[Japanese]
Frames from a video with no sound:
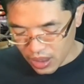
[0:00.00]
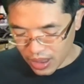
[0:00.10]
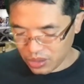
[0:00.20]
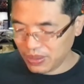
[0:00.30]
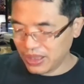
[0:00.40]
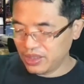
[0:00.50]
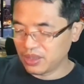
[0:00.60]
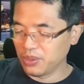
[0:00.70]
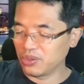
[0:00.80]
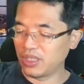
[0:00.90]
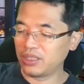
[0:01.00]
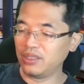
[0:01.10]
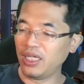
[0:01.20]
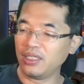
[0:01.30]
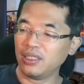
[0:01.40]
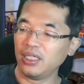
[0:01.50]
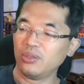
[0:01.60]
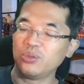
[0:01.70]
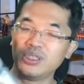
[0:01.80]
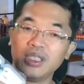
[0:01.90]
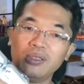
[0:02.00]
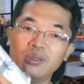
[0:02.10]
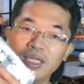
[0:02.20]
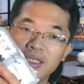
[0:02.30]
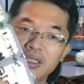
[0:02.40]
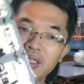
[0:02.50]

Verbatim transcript: あと、まあ、いつものですね、はい、こちらのね、